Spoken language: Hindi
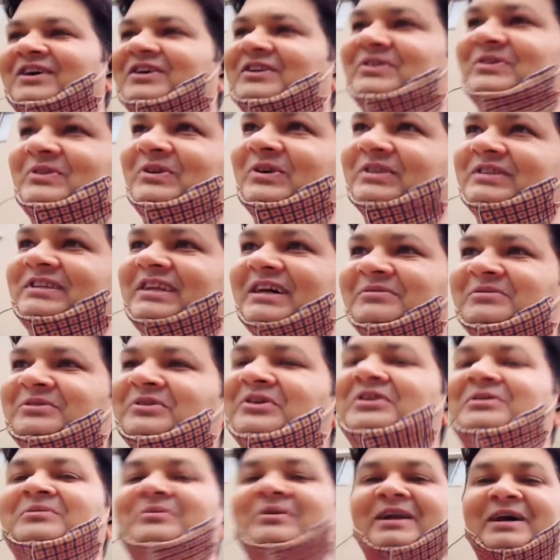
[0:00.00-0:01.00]
तो तब
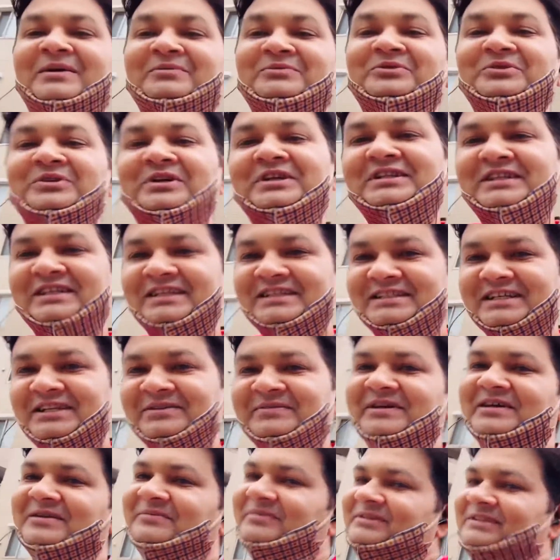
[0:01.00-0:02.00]
उन्होंने बोला अब तूने तीसरी
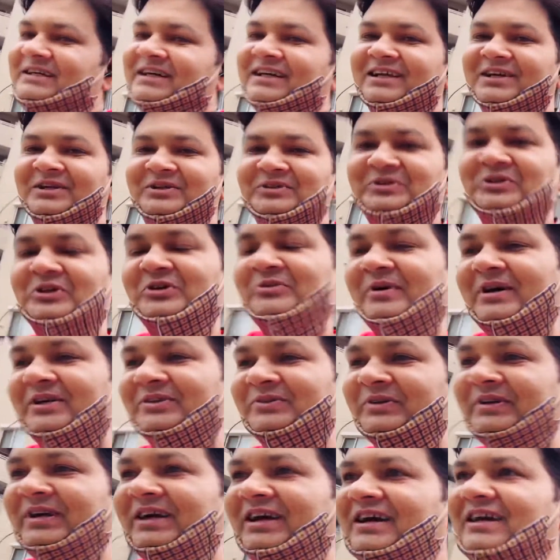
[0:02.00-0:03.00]
बार बताया लेकिन दो बार
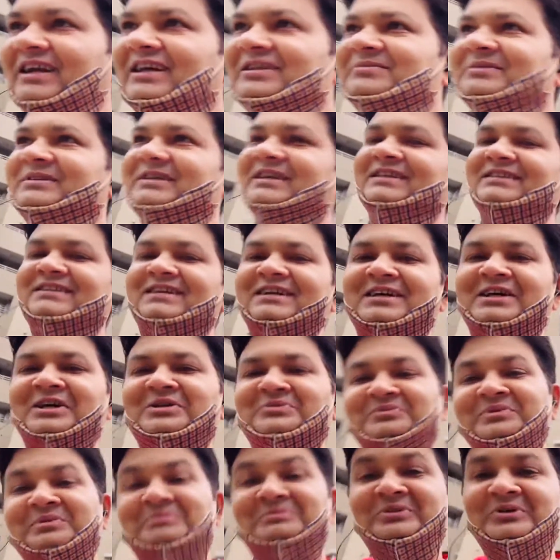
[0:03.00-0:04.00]
तूने गलत बता दिया था
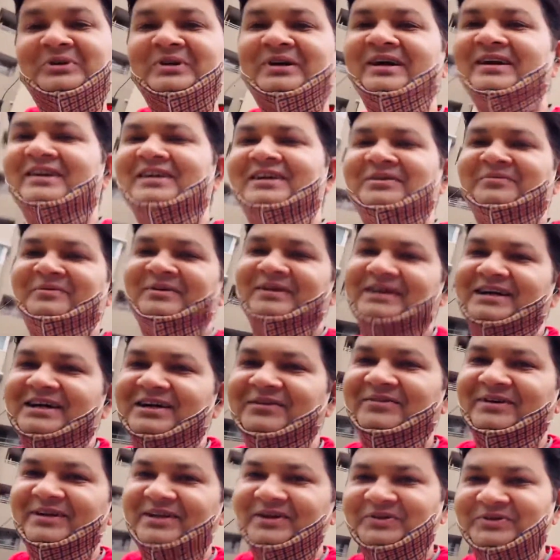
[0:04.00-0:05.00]
कन्फर्म तो करना
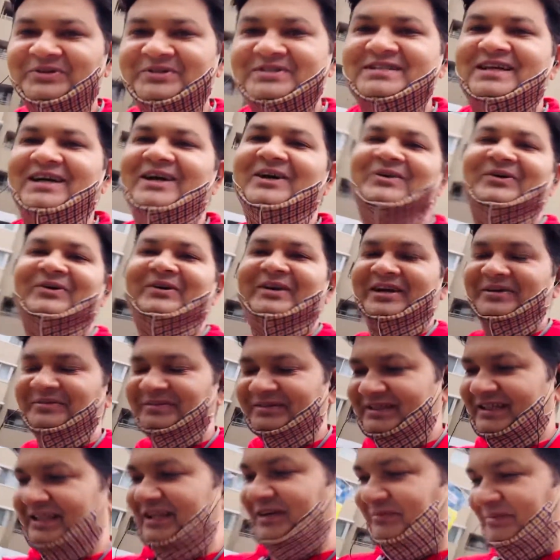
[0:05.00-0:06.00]
पड़ेगा बेटा कुछ शक हो रहा है
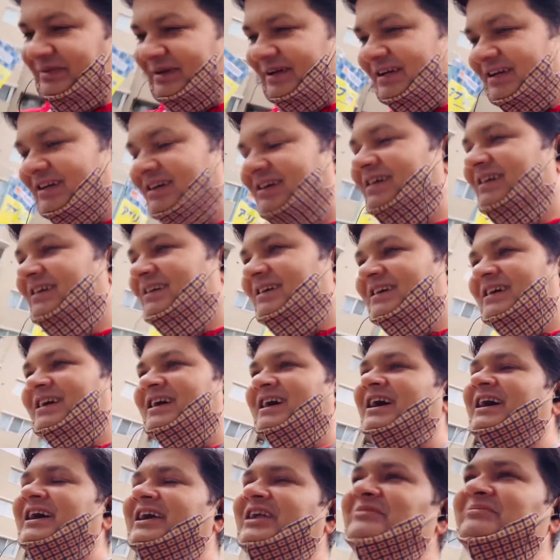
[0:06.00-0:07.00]
तेरे पे
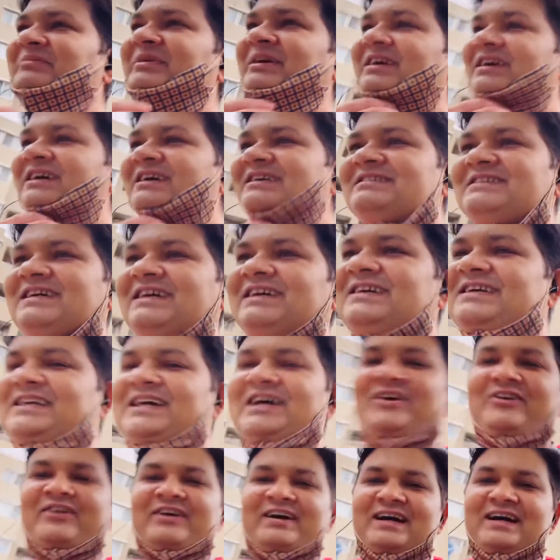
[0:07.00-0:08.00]
अरे मैंने कहा शक क्या होगा